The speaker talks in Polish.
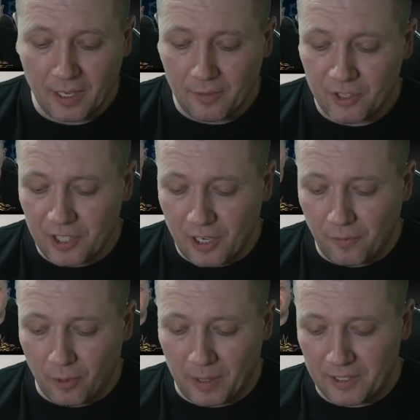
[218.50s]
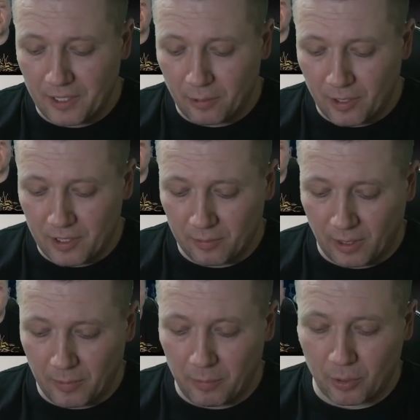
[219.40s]
Wszystkie informacje, które są
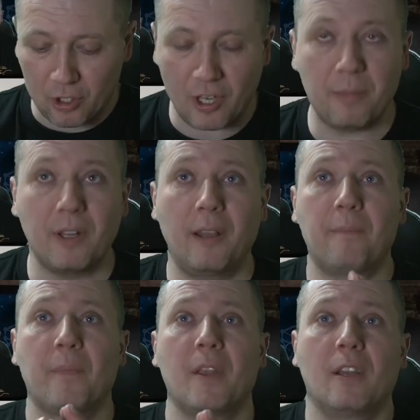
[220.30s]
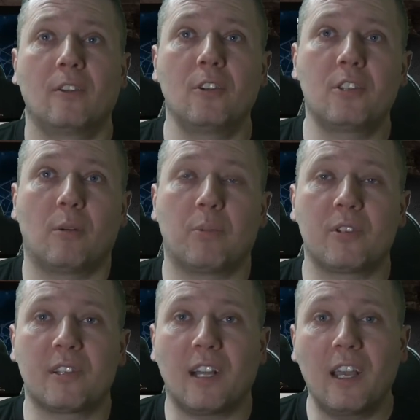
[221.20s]
tam na potrzebne. No i co?
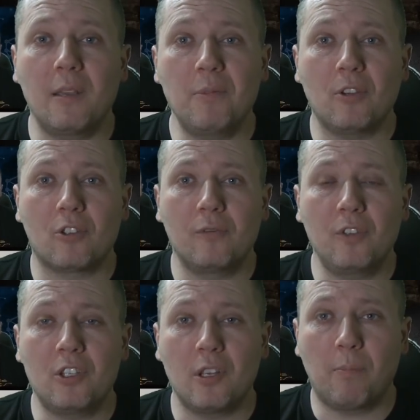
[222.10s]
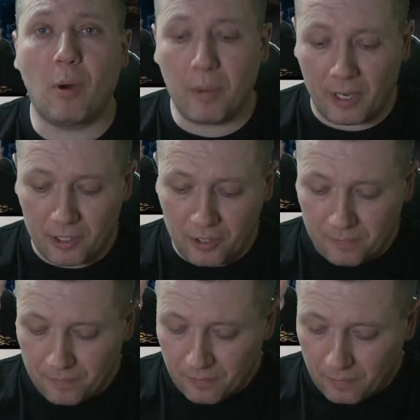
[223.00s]
Pozostaje mi oczywiście pobrać,
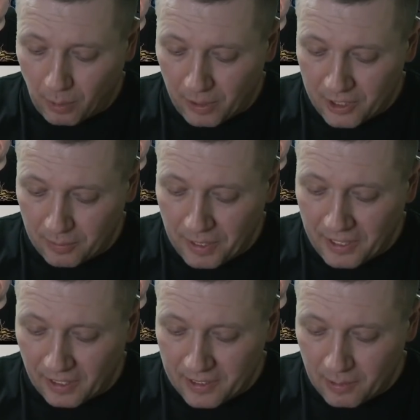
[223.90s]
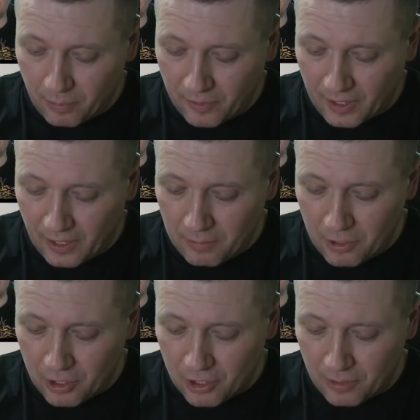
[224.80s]
pobrać aplikację, bo wydaje mi
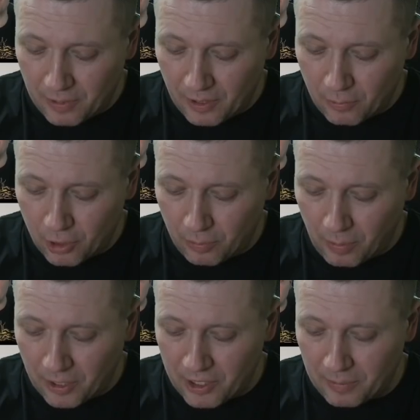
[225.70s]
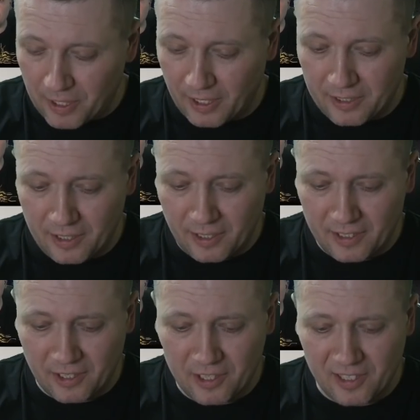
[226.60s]
się, że będę musiał pobrać aplikację i teraz
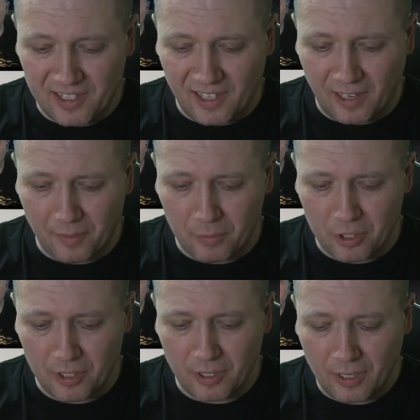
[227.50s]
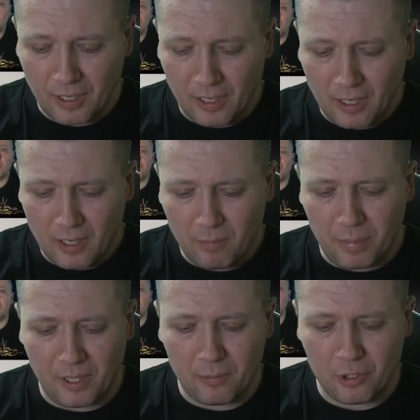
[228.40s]
tak się zastanawiam, czy
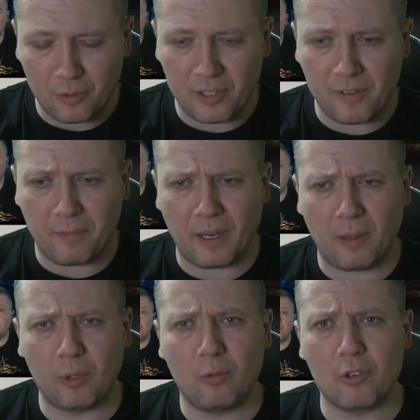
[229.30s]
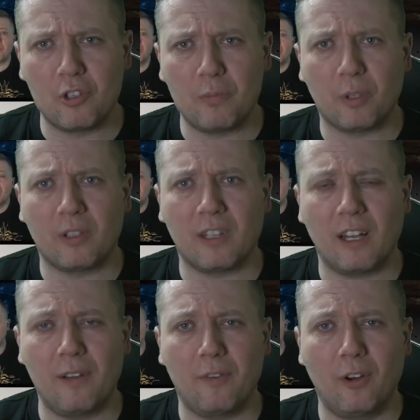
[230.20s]
będę musiał SafePala podłączyć pod
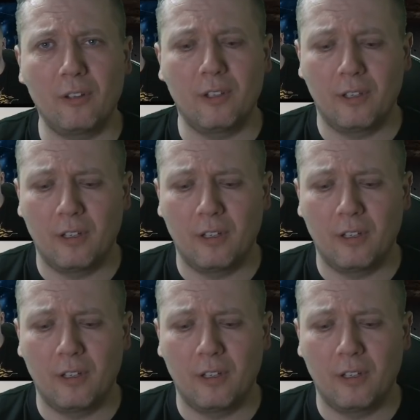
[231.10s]
telefon,